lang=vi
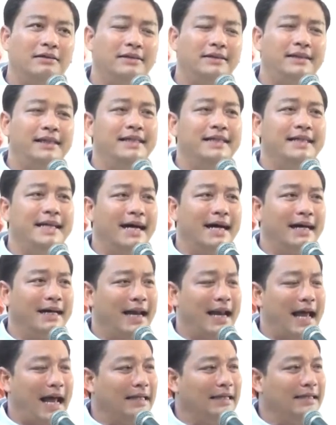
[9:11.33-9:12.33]
xin
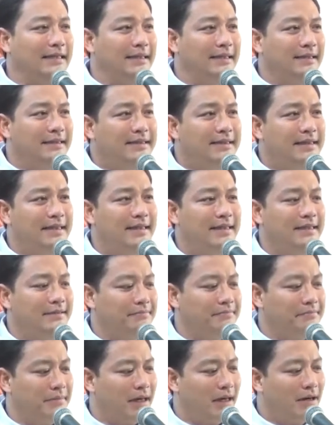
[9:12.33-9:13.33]
đền lại những gì
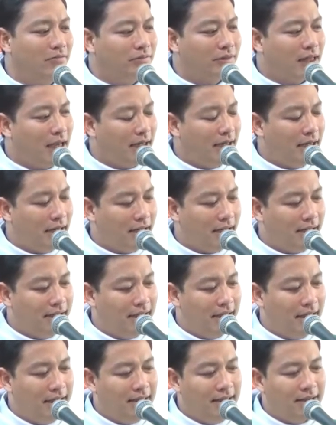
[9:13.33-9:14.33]
Mà ông ta đã
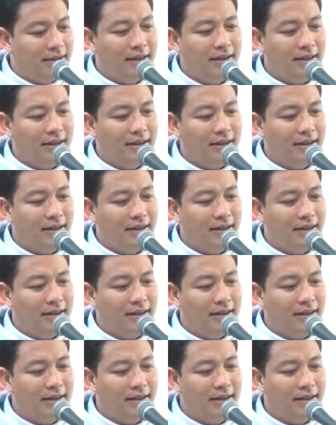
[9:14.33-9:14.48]
gây